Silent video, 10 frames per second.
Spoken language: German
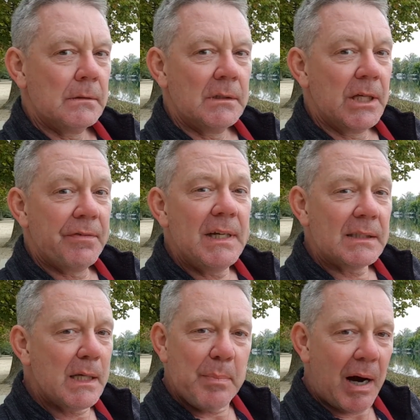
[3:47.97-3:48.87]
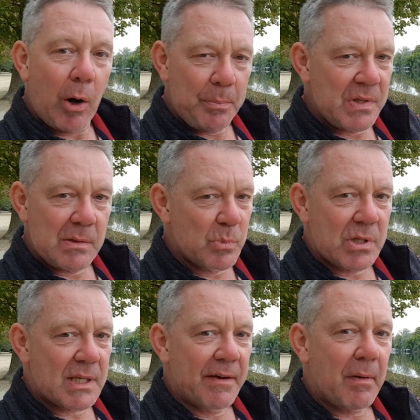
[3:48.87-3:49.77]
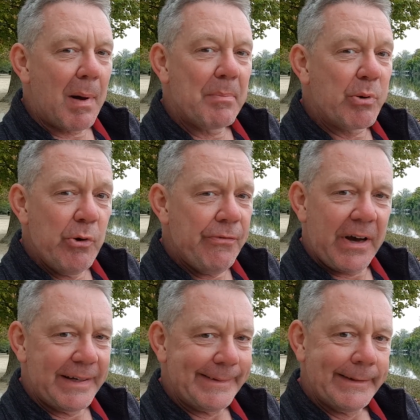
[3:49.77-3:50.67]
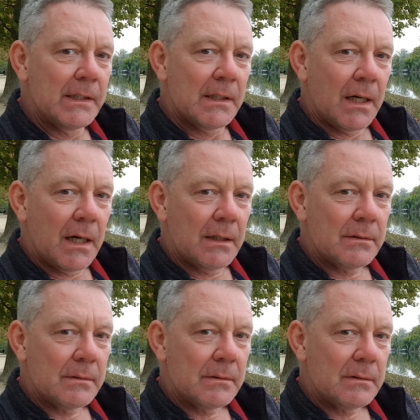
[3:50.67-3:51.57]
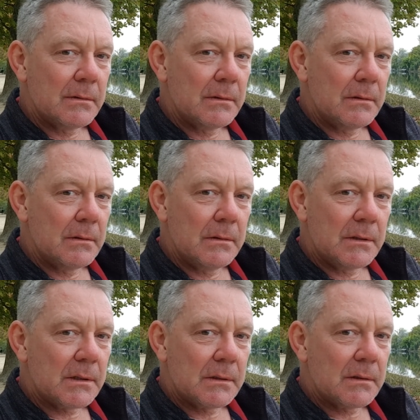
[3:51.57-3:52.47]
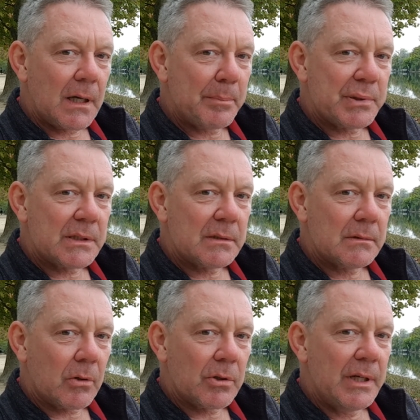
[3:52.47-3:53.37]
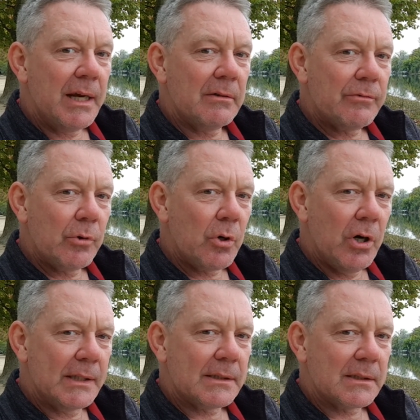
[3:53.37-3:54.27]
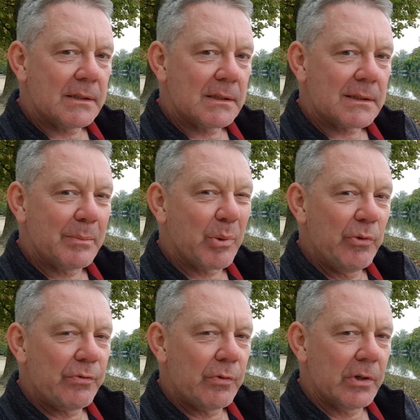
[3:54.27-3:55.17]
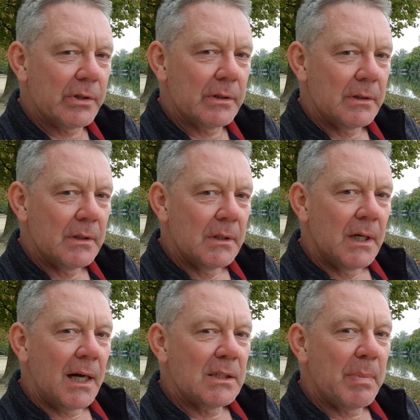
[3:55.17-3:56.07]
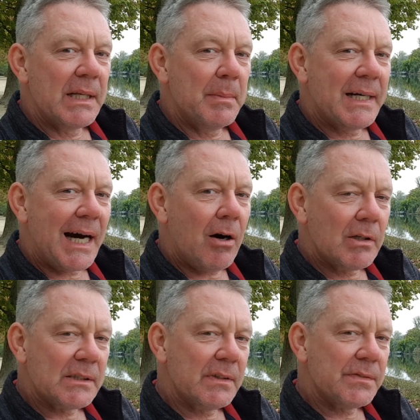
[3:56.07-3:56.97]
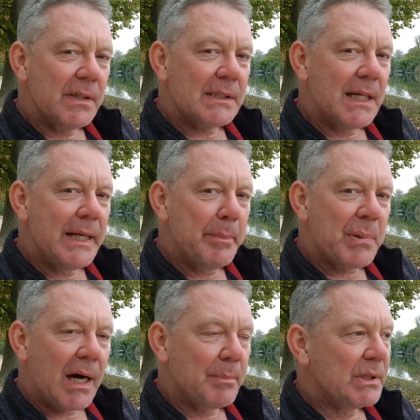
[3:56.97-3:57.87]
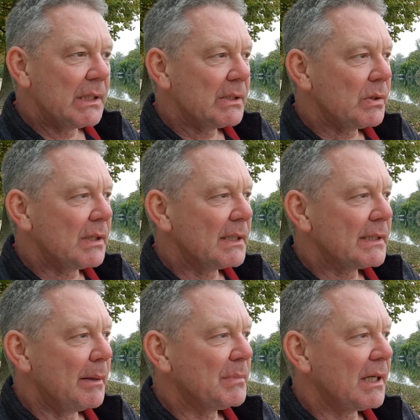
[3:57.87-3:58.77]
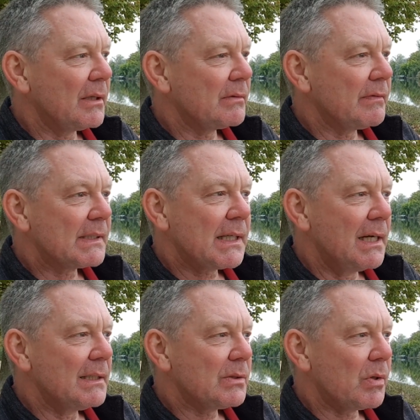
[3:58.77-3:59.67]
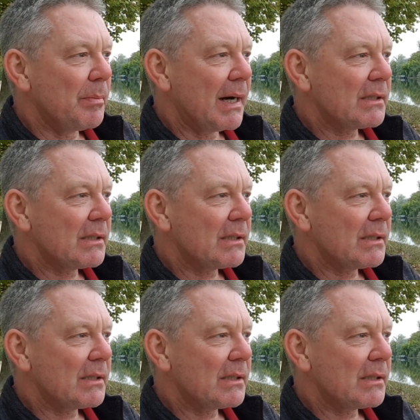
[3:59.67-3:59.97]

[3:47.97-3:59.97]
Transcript: Ich will das nicht behaupten, Sie müssen es einfach mal prüfen. Ja, ich habe es noch nirgendwo gehört, dass es geprüft wurde. Also bei dem Chaos, was wir jetzt erlebt haben in den Gesundheitsämtern, was da alles so gemacht